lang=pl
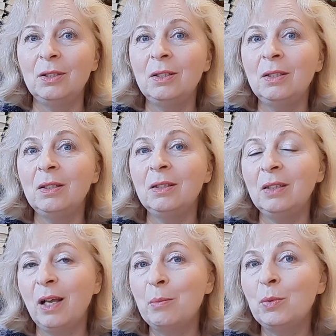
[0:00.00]
I
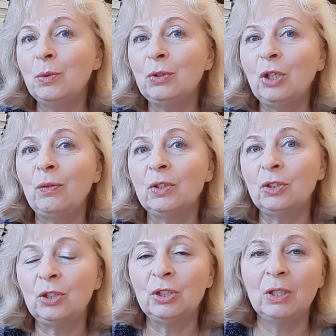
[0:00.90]
temu
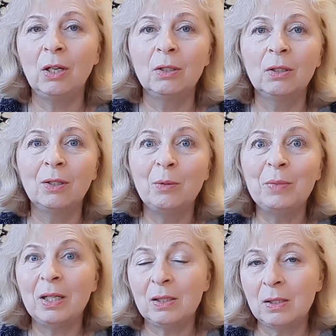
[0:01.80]
towarzyszy
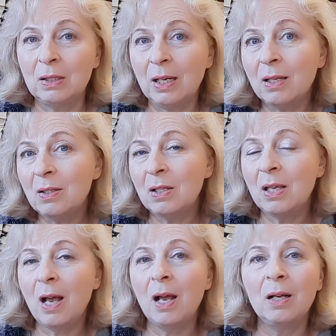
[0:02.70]
ogromna
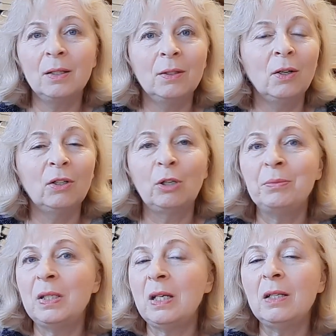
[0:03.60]
sensacja,
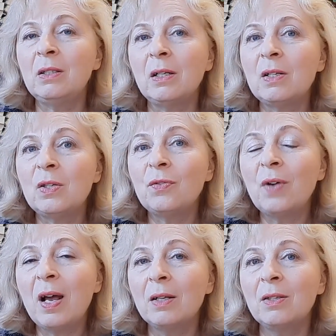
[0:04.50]
ogromne
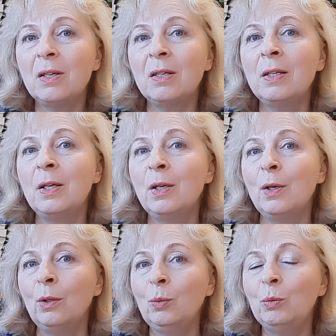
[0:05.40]
zainteresowanie.
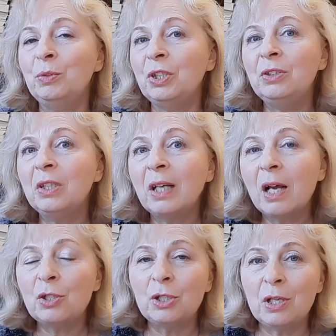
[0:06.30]
Tłum
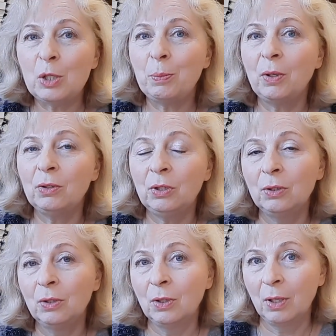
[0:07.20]
dziennikarzy jest pod
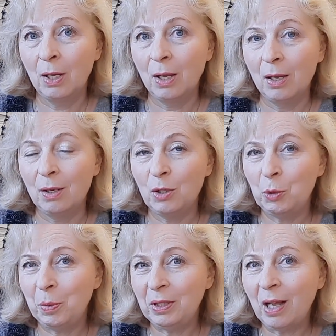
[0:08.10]

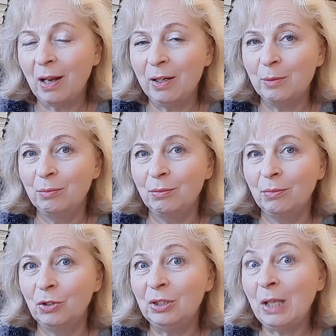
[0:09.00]
szpitalem.
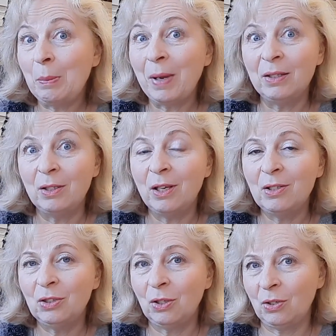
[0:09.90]
Czy ta pani
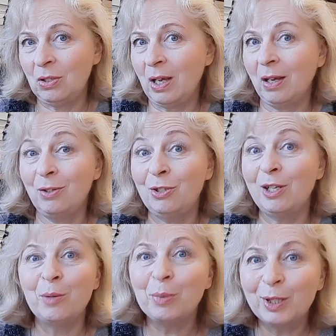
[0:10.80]
X to jest jakaś
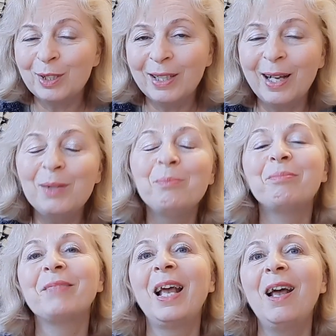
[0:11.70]
celebrytka?
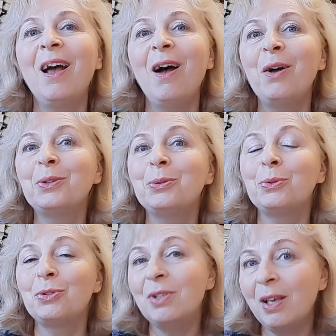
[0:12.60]

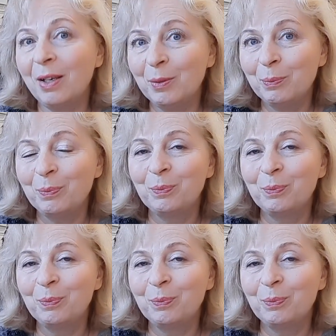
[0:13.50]
Otóż nie.